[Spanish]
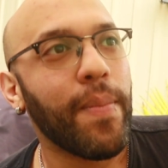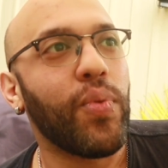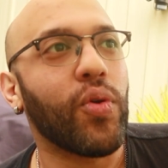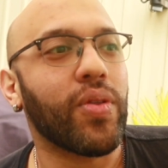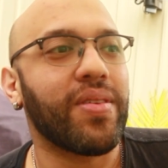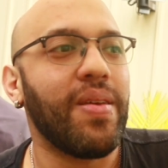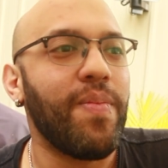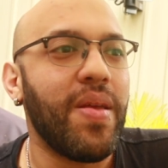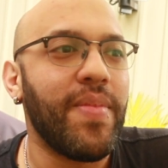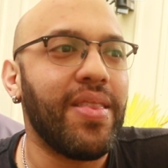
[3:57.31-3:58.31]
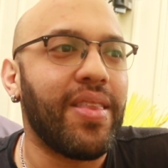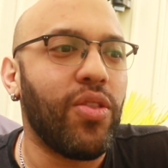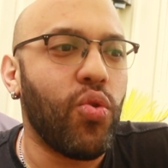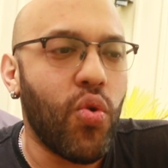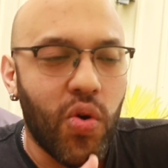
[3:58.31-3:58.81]
por simplemente
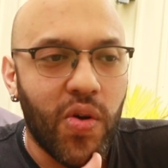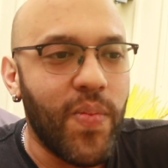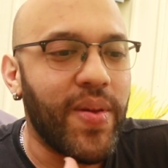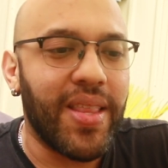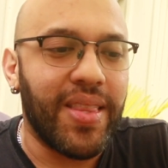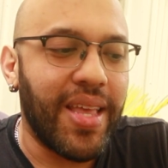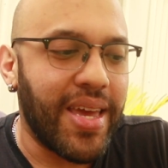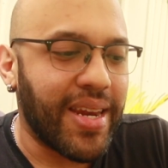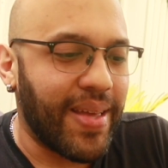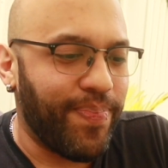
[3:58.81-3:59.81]
no comprender